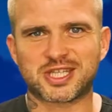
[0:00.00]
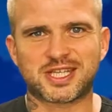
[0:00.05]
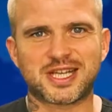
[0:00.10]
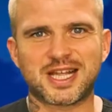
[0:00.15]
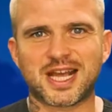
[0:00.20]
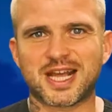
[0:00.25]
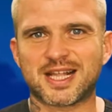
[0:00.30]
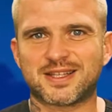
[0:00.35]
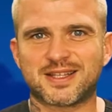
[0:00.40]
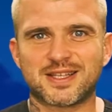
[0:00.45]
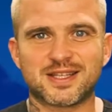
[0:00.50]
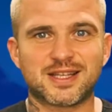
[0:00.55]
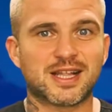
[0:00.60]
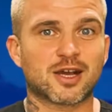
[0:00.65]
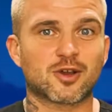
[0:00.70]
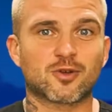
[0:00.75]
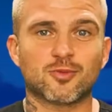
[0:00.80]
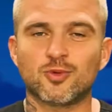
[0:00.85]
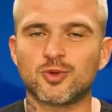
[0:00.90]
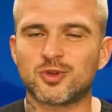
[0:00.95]
clienti della
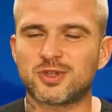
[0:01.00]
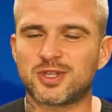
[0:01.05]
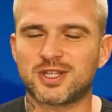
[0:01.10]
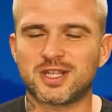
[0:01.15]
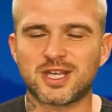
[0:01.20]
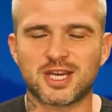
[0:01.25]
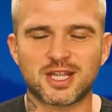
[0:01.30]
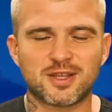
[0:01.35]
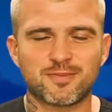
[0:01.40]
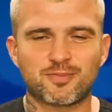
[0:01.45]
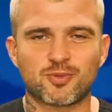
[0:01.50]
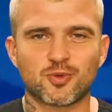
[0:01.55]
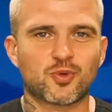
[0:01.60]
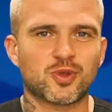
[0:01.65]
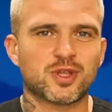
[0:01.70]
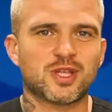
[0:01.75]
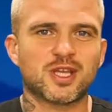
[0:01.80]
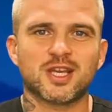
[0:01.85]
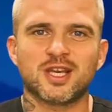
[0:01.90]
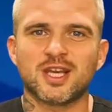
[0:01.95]
community di Re di Più,
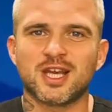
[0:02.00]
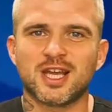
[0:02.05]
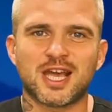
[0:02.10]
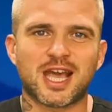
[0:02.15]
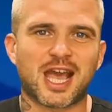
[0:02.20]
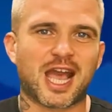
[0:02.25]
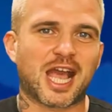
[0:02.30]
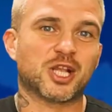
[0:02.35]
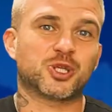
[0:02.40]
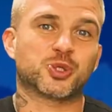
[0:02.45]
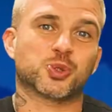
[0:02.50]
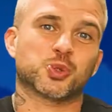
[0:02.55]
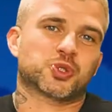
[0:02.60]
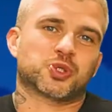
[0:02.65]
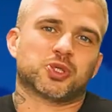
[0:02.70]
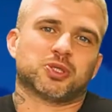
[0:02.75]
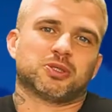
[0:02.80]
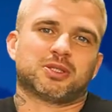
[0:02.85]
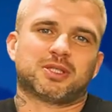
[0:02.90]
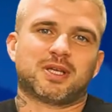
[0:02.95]
quindi è
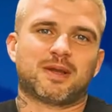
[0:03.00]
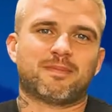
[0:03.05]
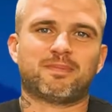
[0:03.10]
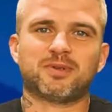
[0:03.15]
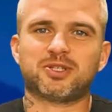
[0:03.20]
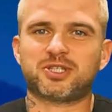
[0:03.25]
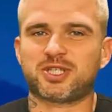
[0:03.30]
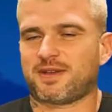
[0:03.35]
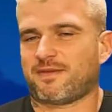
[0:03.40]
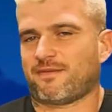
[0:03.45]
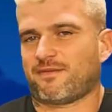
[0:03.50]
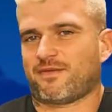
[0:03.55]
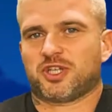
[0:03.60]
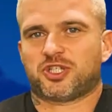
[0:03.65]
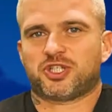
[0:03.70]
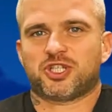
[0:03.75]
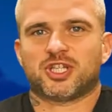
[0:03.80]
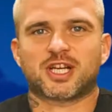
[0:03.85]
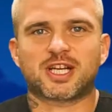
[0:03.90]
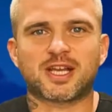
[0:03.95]
giusto, semplice,
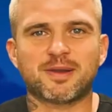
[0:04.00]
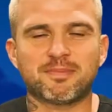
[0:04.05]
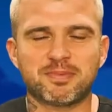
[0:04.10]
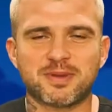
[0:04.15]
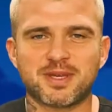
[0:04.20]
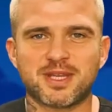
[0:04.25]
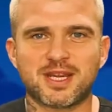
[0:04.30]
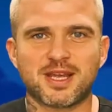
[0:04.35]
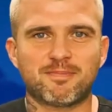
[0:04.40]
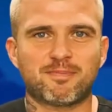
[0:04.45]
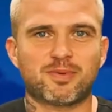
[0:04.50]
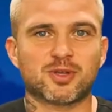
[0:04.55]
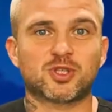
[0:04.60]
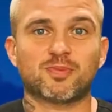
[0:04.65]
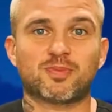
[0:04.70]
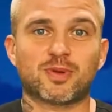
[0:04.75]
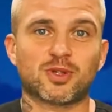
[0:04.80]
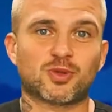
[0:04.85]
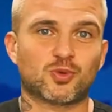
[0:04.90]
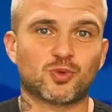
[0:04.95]
facile da capire e poi
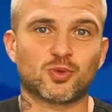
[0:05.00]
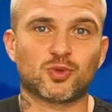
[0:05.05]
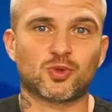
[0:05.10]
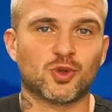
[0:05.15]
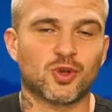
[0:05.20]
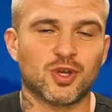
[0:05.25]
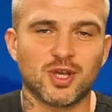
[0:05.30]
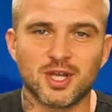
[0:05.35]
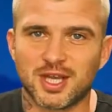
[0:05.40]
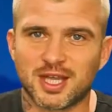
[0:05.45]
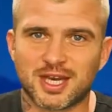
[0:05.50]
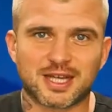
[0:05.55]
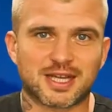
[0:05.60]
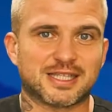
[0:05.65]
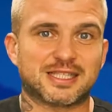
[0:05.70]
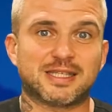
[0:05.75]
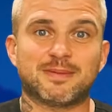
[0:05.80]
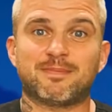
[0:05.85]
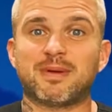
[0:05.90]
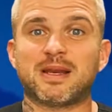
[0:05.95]
soprattutto
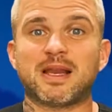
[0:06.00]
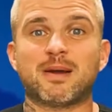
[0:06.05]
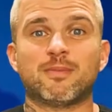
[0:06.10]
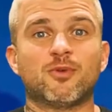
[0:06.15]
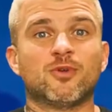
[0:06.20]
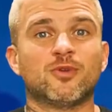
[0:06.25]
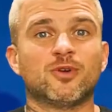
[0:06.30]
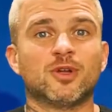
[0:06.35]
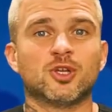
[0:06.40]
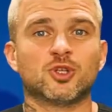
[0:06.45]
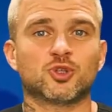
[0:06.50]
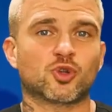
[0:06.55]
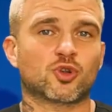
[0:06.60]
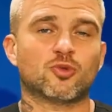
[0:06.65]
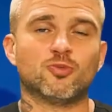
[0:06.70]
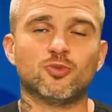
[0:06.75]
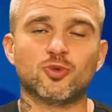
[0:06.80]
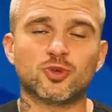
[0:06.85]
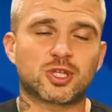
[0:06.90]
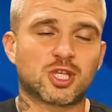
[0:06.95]
ragazzi parliamo solo
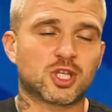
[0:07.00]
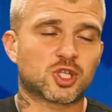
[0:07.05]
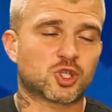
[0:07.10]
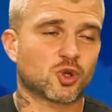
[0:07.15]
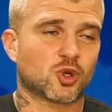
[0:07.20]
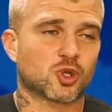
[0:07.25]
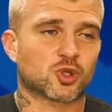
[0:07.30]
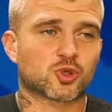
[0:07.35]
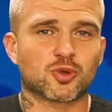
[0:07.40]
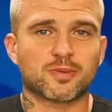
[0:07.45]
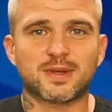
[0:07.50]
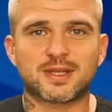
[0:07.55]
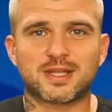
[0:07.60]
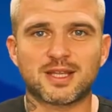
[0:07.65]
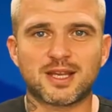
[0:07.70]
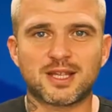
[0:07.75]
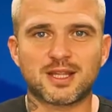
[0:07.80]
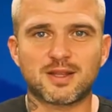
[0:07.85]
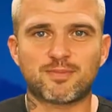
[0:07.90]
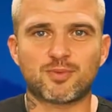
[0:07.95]
community, solo e sicuramente
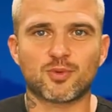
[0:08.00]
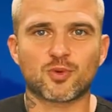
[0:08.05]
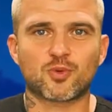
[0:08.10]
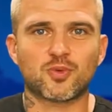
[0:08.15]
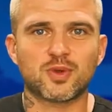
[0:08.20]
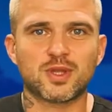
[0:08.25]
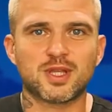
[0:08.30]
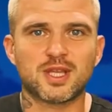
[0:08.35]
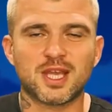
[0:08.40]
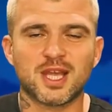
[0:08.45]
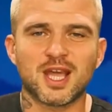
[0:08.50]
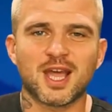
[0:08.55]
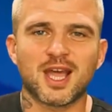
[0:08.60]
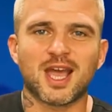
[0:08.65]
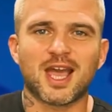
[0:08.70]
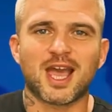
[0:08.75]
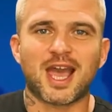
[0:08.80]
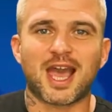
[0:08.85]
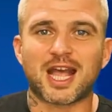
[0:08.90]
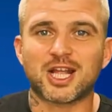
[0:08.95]
dire di più, quindi
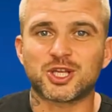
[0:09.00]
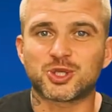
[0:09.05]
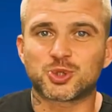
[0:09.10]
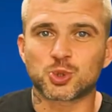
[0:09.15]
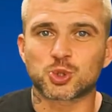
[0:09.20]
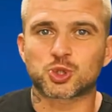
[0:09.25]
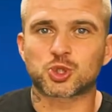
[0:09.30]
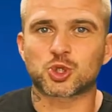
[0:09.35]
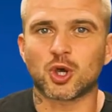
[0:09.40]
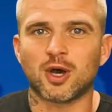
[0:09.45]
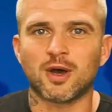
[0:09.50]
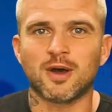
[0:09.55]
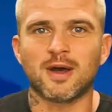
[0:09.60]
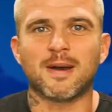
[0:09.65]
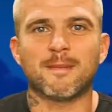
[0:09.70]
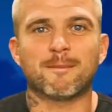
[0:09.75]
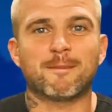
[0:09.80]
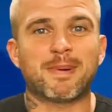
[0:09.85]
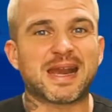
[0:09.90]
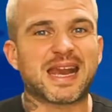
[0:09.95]
è giusto
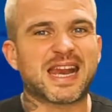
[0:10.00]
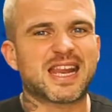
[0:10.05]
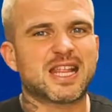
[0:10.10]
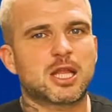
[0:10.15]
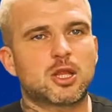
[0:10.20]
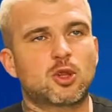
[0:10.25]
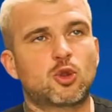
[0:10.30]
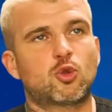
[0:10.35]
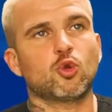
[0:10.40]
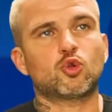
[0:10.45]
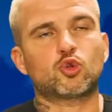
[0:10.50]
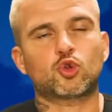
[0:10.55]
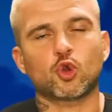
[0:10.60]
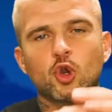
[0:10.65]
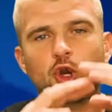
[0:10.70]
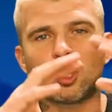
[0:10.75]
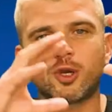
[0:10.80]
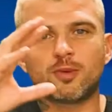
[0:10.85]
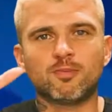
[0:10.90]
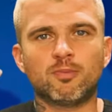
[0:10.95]
parlare di tutto
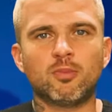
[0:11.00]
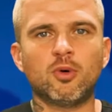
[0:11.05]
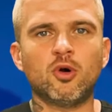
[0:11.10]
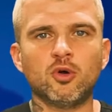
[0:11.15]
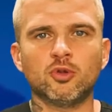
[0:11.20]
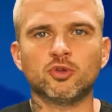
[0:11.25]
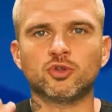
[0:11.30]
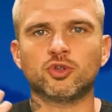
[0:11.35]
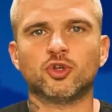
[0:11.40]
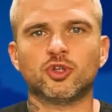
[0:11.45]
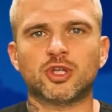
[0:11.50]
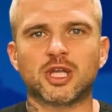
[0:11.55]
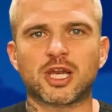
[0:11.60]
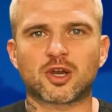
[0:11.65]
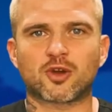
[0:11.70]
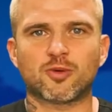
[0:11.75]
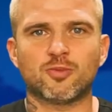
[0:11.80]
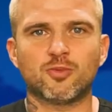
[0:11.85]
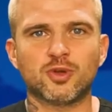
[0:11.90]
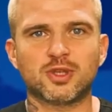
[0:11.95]
il mondo della
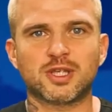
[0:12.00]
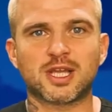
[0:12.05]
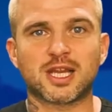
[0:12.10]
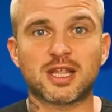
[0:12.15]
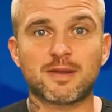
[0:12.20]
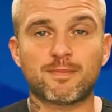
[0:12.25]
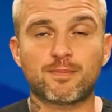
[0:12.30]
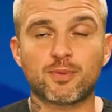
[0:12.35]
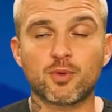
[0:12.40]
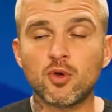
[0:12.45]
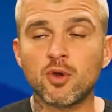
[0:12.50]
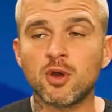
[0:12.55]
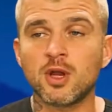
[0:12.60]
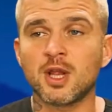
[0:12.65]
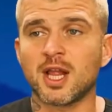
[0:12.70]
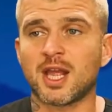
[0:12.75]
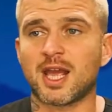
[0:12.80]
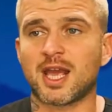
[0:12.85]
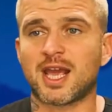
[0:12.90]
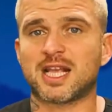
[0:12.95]
community dire di più
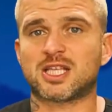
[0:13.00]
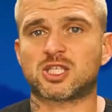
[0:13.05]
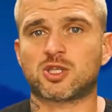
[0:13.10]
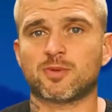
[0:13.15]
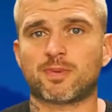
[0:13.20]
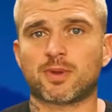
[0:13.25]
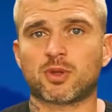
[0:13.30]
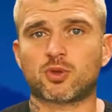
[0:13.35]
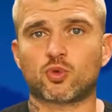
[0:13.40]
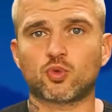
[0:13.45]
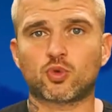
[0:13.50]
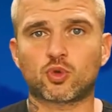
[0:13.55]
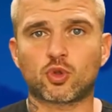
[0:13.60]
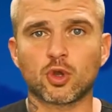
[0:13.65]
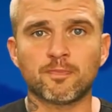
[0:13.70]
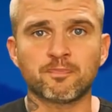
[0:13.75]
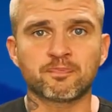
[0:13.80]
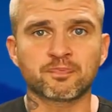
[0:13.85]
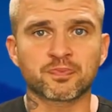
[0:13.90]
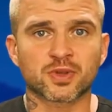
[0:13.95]
e
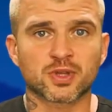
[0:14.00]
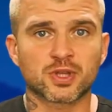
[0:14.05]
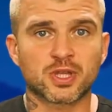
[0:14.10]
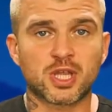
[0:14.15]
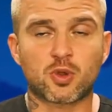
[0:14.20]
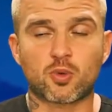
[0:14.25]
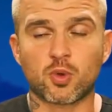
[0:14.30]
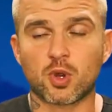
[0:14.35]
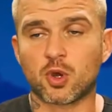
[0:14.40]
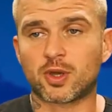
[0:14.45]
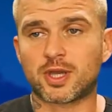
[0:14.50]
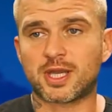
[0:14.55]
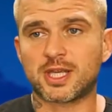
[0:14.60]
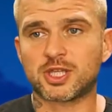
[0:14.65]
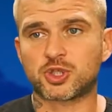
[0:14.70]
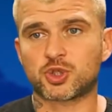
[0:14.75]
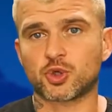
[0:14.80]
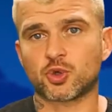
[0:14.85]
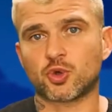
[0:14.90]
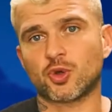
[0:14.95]
soprattutto di quello che
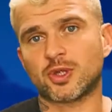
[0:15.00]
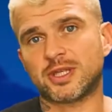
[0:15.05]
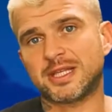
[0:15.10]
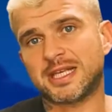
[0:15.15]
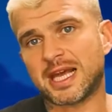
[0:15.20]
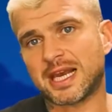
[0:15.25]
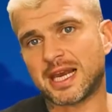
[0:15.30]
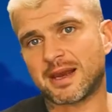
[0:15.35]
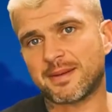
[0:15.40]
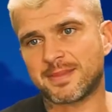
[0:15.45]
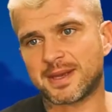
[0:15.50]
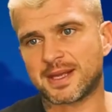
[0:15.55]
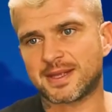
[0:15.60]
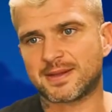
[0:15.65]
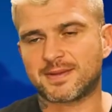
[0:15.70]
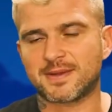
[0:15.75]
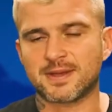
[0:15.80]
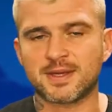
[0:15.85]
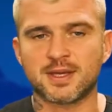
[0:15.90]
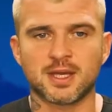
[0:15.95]
sono gli
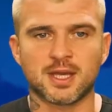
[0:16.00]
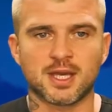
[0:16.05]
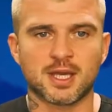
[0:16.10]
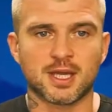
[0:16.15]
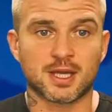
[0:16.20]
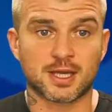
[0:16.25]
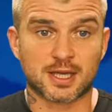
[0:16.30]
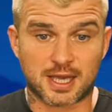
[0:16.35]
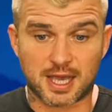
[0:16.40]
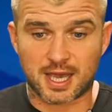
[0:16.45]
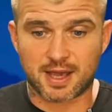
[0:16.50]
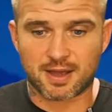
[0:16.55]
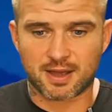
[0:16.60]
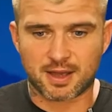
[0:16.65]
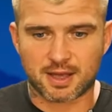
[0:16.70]
allenamenti che